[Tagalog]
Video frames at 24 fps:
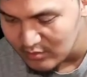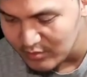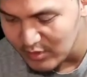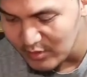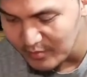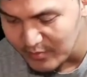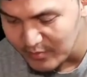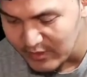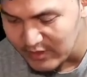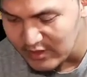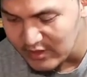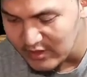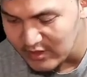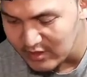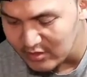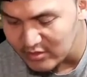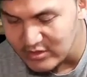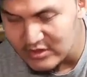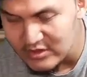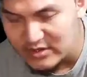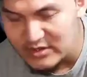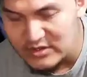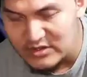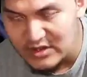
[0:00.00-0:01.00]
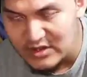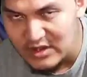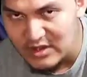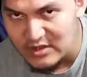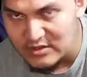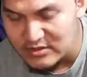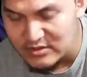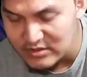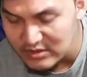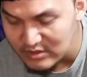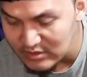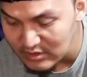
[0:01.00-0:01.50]
pipili ako ng
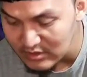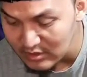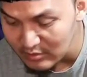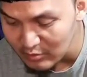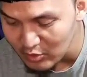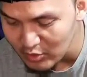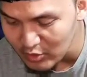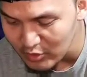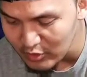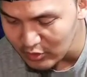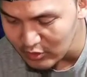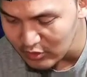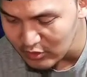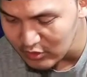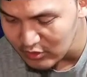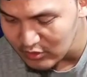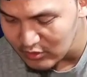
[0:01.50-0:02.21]
isaan Sydney Boy